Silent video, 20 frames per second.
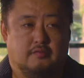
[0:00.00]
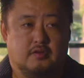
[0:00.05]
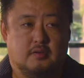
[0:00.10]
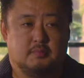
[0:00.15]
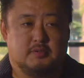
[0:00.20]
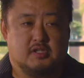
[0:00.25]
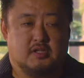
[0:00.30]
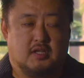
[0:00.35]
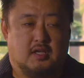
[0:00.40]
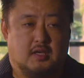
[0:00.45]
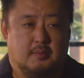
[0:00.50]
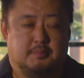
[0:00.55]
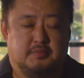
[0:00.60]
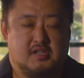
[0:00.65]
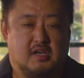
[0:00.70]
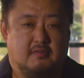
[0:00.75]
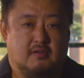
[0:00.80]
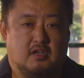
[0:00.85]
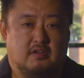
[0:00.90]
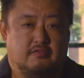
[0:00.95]
выбранная,
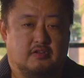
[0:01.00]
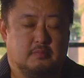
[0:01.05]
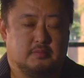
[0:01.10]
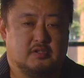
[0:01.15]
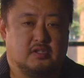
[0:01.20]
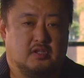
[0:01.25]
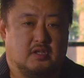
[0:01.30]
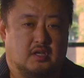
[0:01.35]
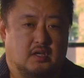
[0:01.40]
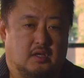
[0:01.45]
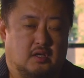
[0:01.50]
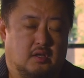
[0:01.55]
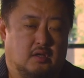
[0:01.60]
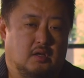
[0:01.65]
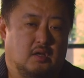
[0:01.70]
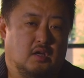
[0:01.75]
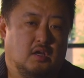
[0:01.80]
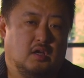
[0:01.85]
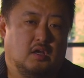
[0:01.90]
правильно выбранная